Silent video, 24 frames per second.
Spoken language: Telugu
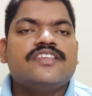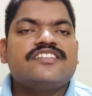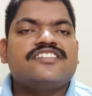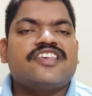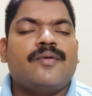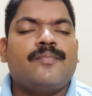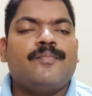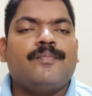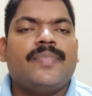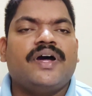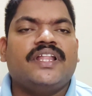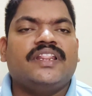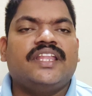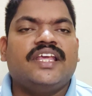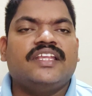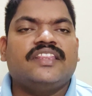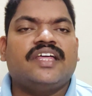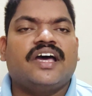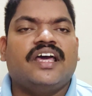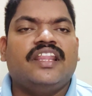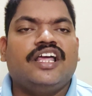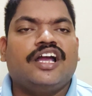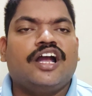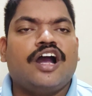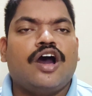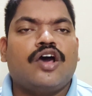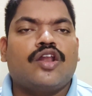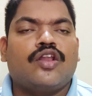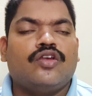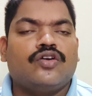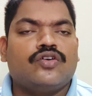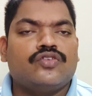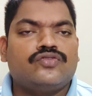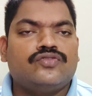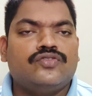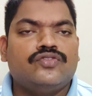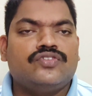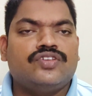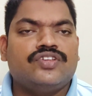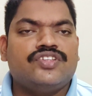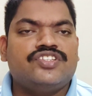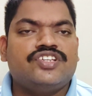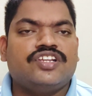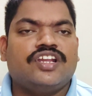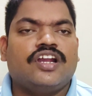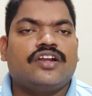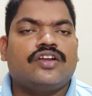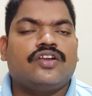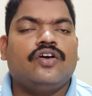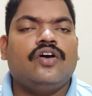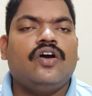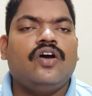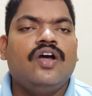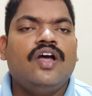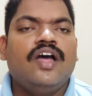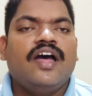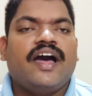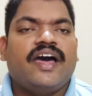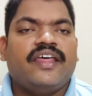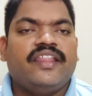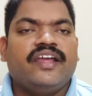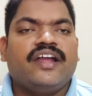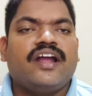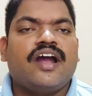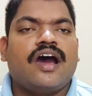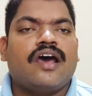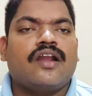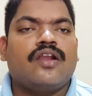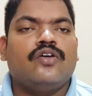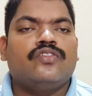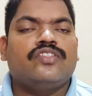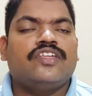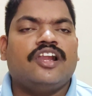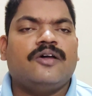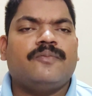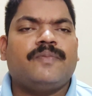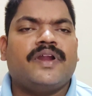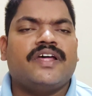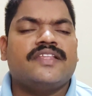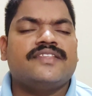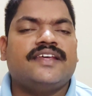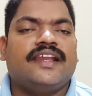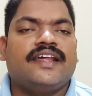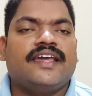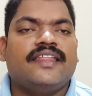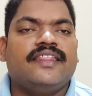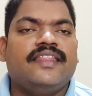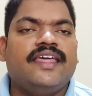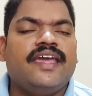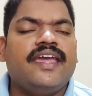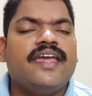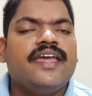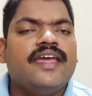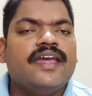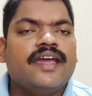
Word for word: సంబంధిత అధికారులకు సూచించినట్లు అధికారులు తెలపడం జరిగింది